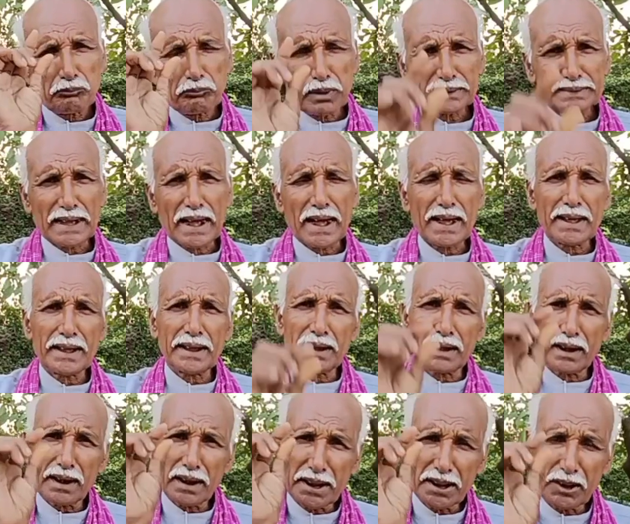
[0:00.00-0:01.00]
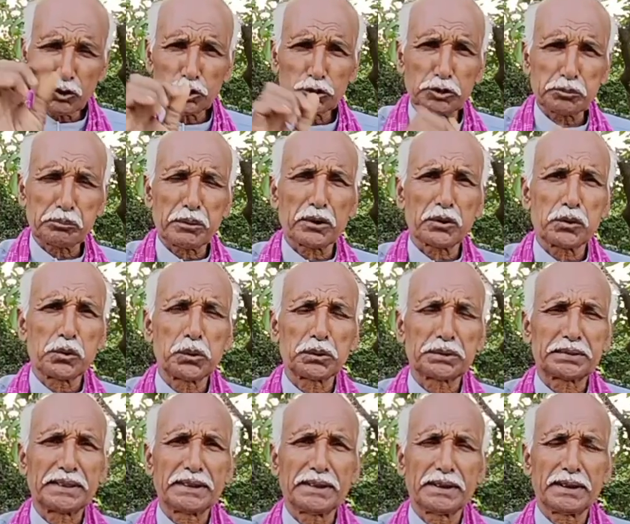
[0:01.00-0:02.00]
बधाएं नहीं उत्पन्न
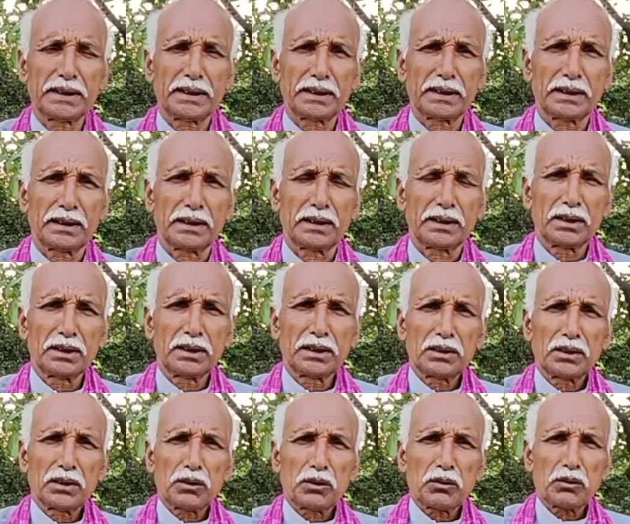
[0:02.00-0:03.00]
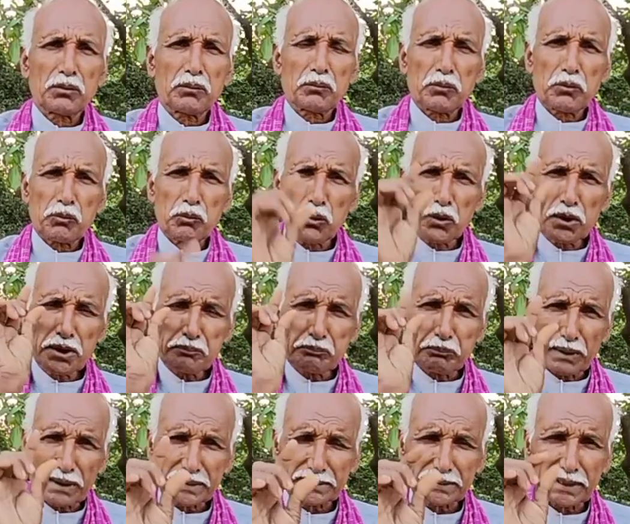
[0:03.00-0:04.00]
होती है कोई
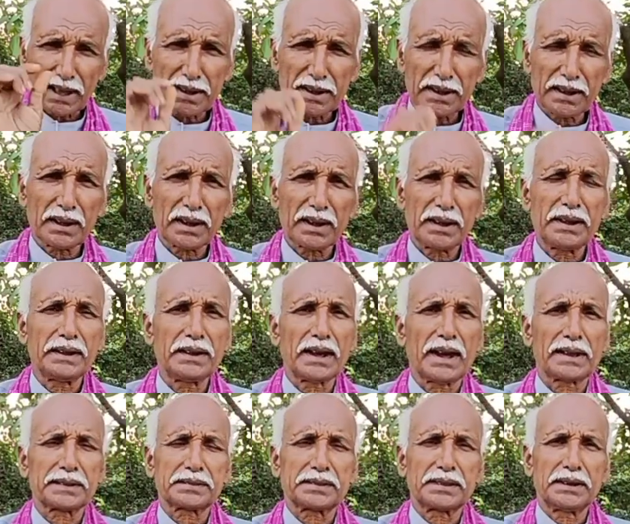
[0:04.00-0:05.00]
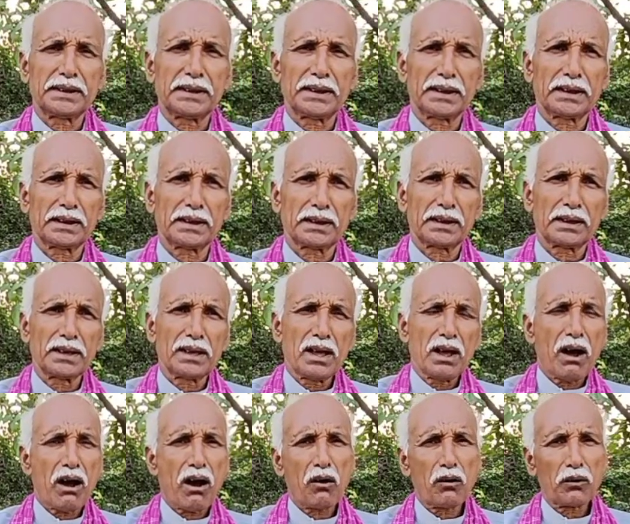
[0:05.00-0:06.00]
परेशानी नहीं आती है
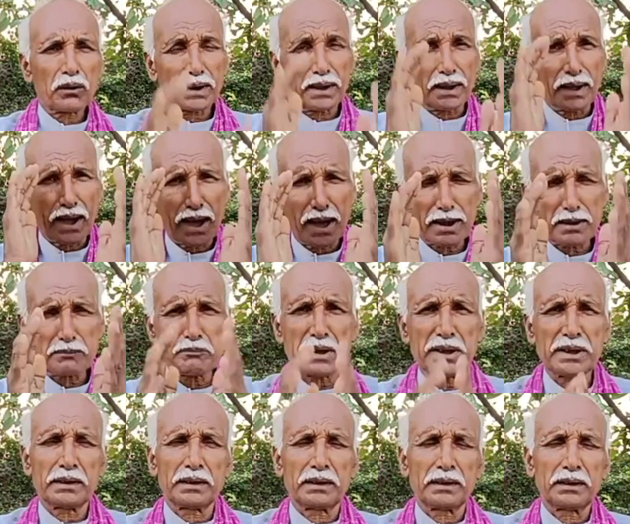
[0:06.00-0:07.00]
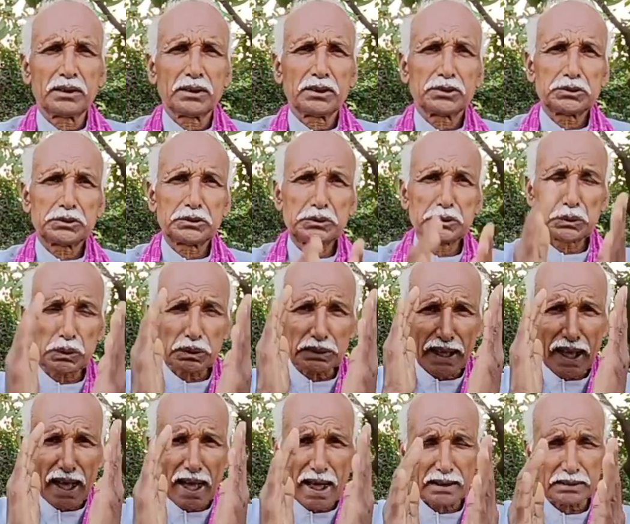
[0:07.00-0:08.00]
और घर में
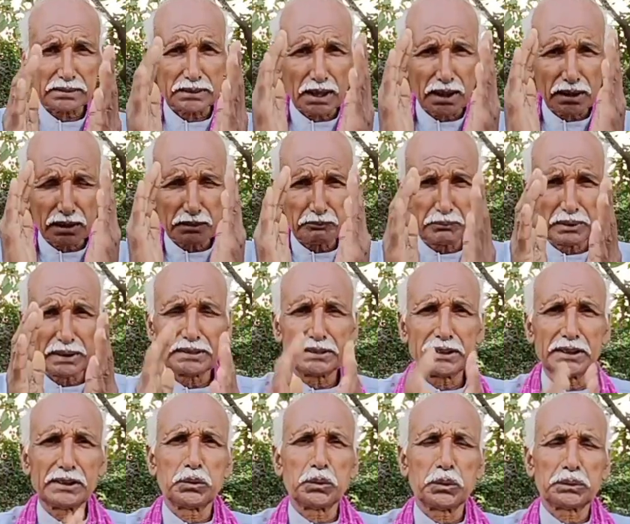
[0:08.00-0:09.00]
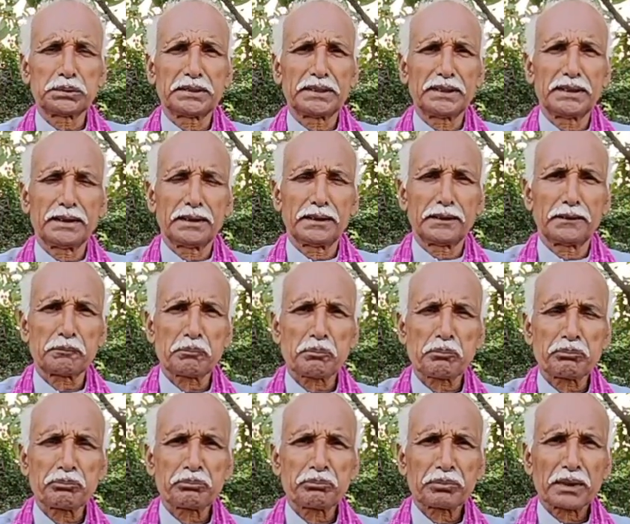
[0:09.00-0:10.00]
जोरदार धन वृद्धि होती है
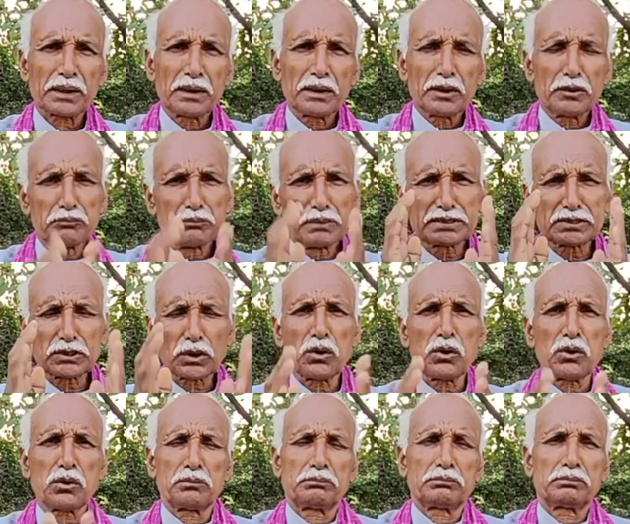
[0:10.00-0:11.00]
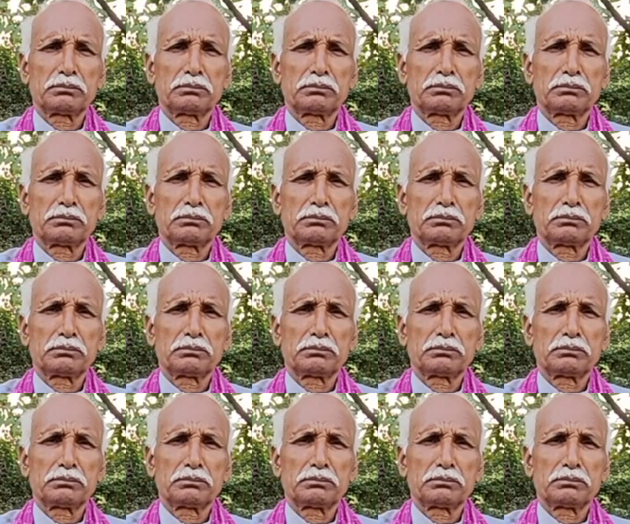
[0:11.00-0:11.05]
मित्रों